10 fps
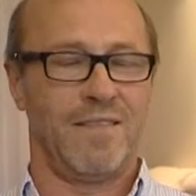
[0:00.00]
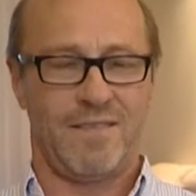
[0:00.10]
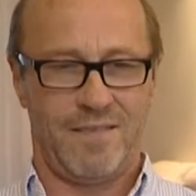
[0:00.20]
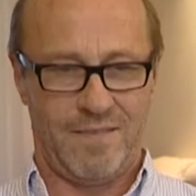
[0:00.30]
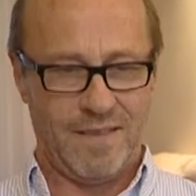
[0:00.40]

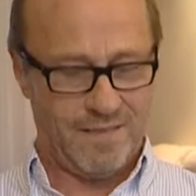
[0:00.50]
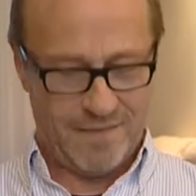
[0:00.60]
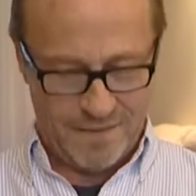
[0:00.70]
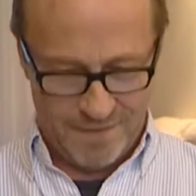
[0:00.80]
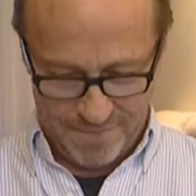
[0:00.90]
dass
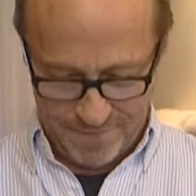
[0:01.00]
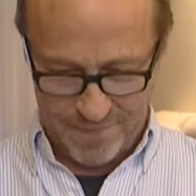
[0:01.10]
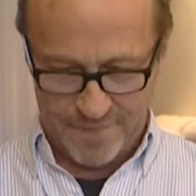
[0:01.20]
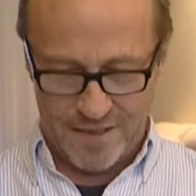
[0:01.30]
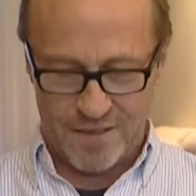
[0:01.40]

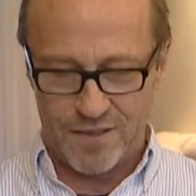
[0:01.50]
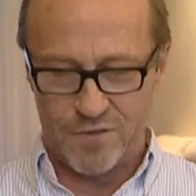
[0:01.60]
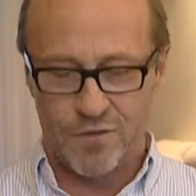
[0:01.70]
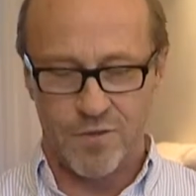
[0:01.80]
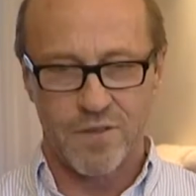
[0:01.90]
sich die
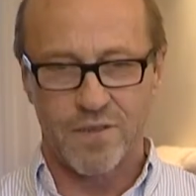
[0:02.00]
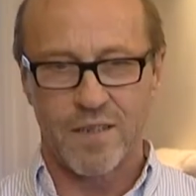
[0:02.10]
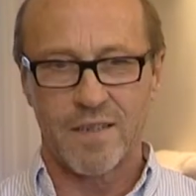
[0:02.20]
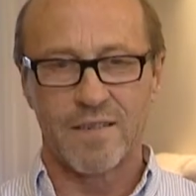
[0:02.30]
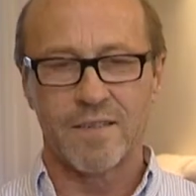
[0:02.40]
türkische
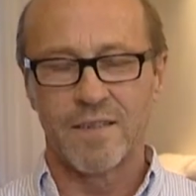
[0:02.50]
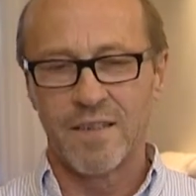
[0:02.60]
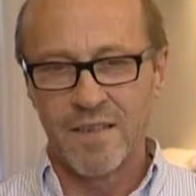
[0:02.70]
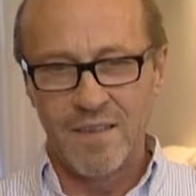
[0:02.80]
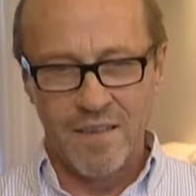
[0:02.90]
Seite
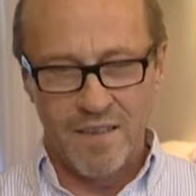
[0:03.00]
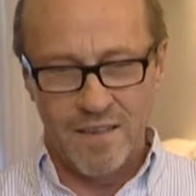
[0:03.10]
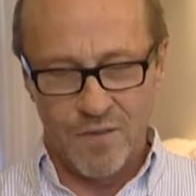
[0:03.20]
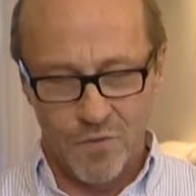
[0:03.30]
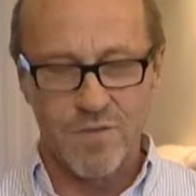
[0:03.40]

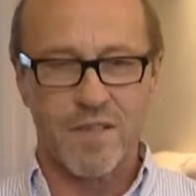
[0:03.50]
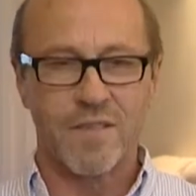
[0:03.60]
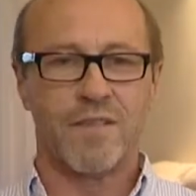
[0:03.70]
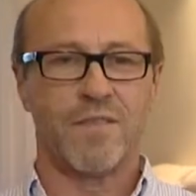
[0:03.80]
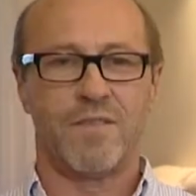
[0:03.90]

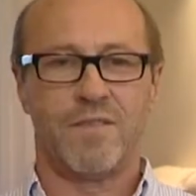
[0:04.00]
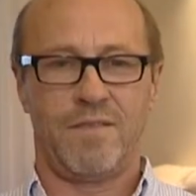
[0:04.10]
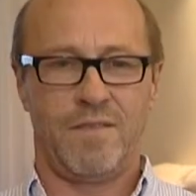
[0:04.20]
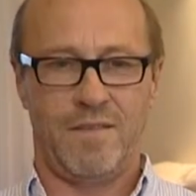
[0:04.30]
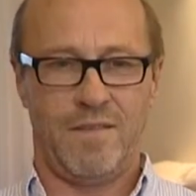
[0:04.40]
grundsätzlich
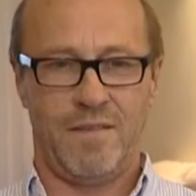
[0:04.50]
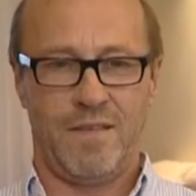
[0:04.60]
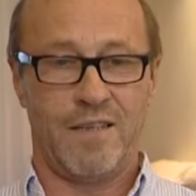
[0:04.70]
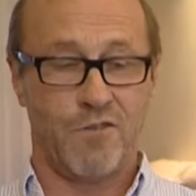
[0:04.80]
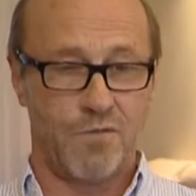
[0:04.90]

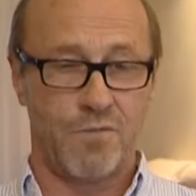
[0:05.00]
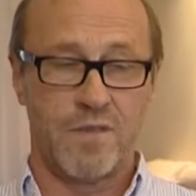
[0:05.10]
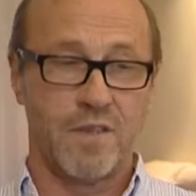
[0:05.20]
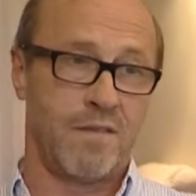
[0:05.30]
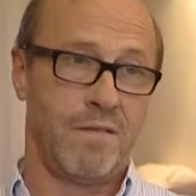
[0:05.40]

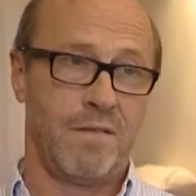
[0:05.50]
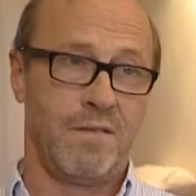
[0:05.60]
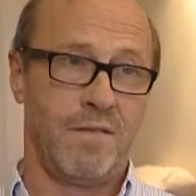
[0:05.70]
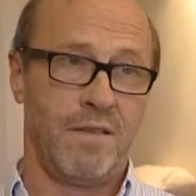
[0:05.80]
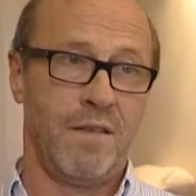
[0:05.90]
entschuldigt,
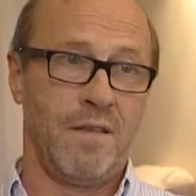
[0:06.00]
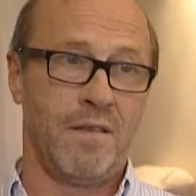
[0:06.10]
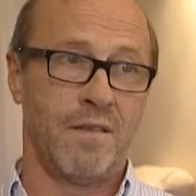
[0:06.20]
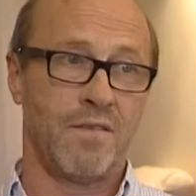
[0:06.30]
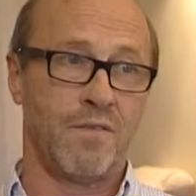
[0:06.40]

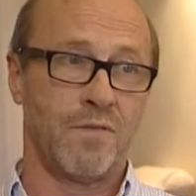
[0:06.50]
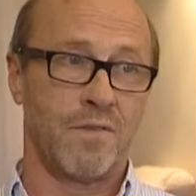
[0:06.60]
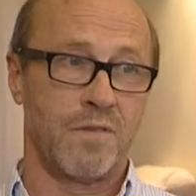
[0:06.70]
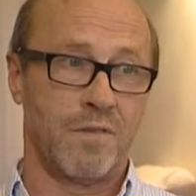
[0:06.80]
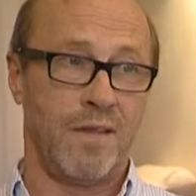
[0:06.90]
dass sie
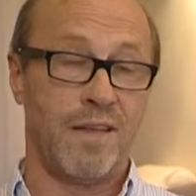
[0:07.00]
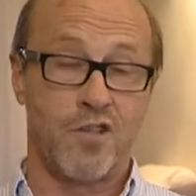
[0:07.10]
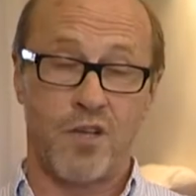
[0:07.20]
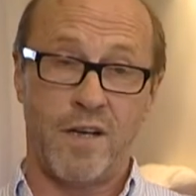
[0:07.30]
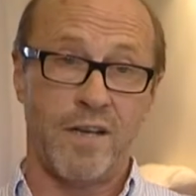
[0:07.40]
uns
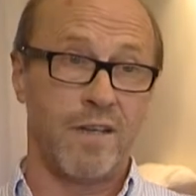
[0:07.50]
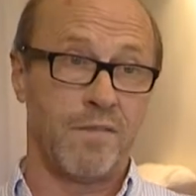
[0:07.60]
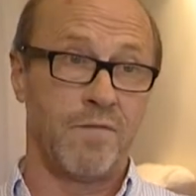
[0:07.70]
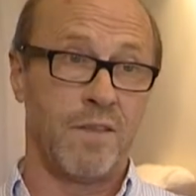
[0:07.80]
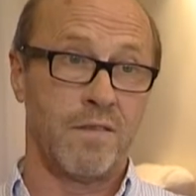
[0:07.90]

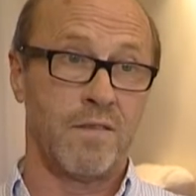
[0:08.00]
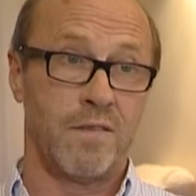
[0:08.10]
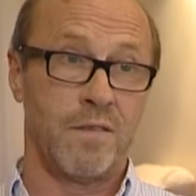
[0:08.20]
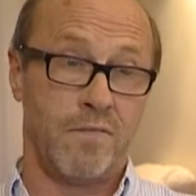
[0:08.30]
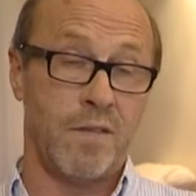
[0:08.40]
entschädigt, wenigstens
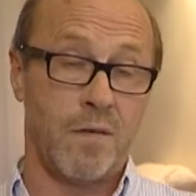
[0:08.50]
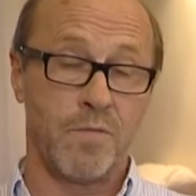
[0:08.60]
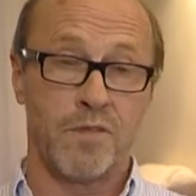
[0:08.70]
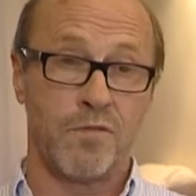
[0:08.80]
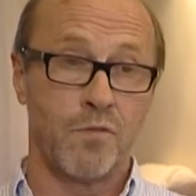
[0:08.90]
die, wir haben
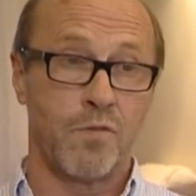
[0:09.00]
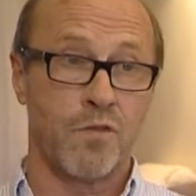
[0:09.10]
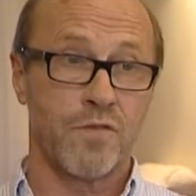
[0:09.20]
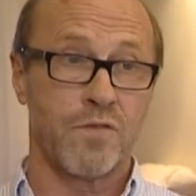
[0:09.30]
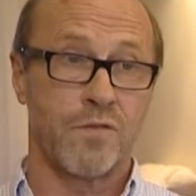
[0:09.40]
ja die
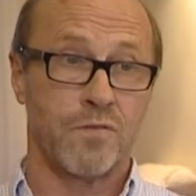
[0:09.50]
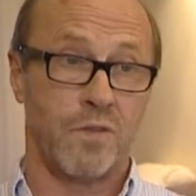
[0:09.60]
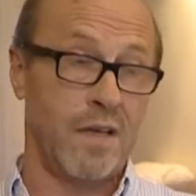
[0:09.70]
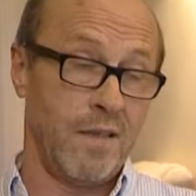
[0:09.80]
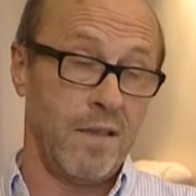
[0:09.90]
Flugkosten
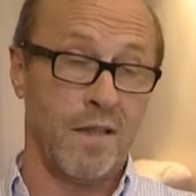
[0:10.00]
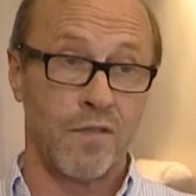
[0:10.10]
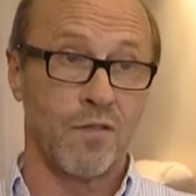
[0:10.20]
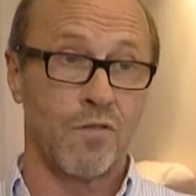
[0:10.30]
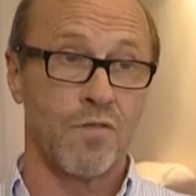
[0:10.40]
und einige
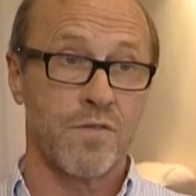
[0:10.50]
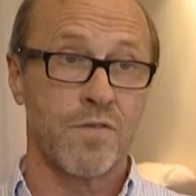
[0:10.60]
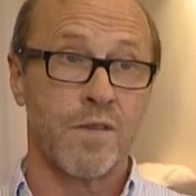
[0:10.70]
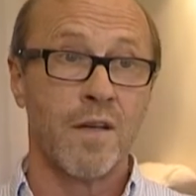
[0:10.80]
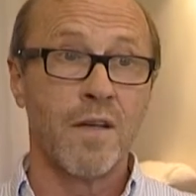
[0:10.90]
andere
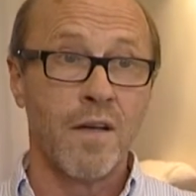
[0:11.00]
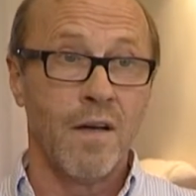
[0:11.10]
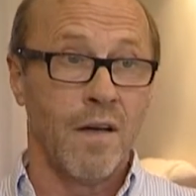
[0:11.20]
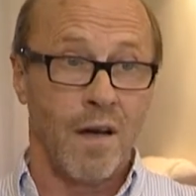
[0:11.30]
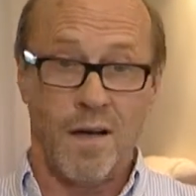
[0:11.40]
Kosten
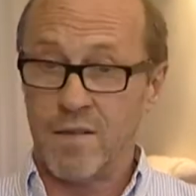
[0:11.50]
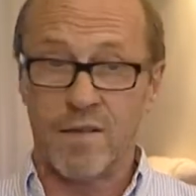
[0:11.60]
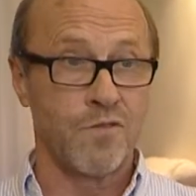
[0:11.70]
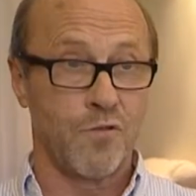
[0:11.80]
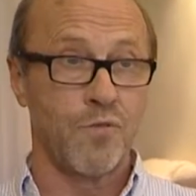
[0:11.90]

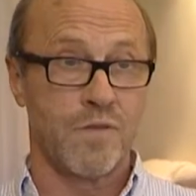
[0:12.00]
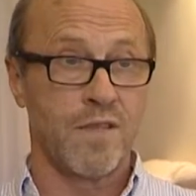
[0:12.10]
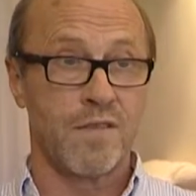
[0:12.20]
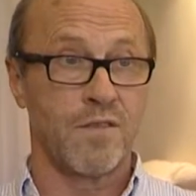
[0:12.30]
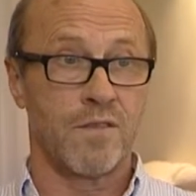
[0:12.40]
alle
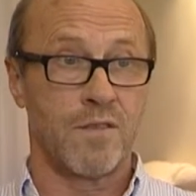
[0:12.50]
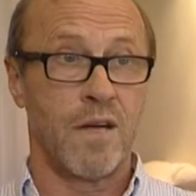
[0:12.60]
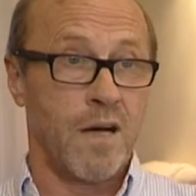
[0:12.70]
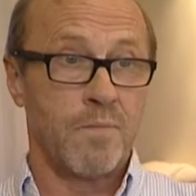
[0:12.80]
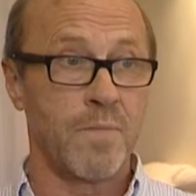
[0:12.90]
zusätzlich
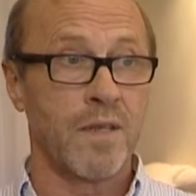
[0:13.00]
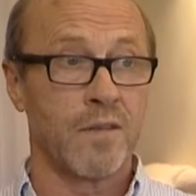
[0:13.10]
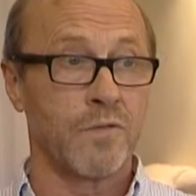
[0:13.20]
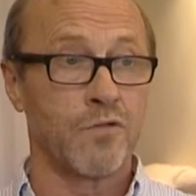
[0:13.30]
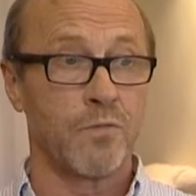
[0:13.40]
gehabt. Man
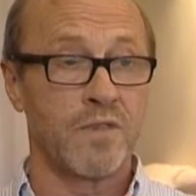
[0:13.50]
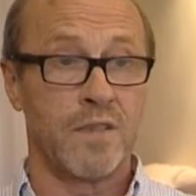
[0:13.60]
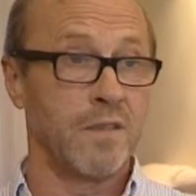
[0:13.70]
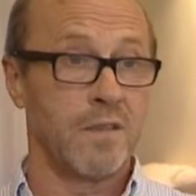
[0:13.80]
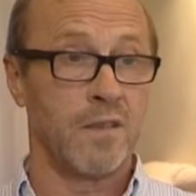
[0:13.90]
hat uns um
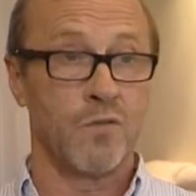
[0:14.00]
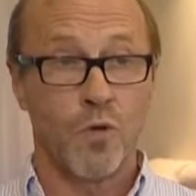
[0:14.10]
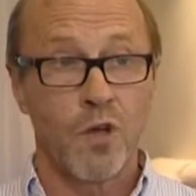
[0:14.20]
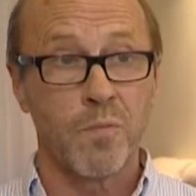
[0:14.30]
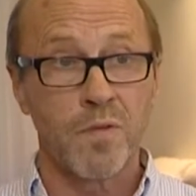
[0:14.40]
zehn Tage
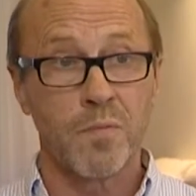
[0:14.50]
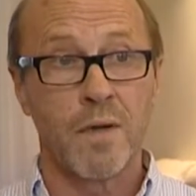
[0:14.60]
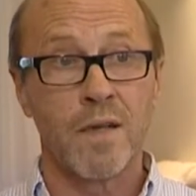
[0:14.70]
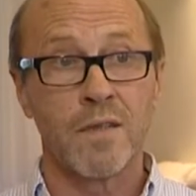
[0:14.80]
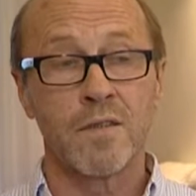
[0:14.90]
Urlaub
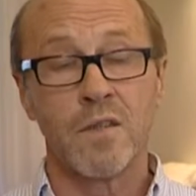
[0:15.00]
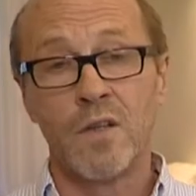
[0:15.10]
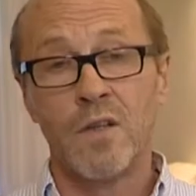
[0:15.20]
gebracht.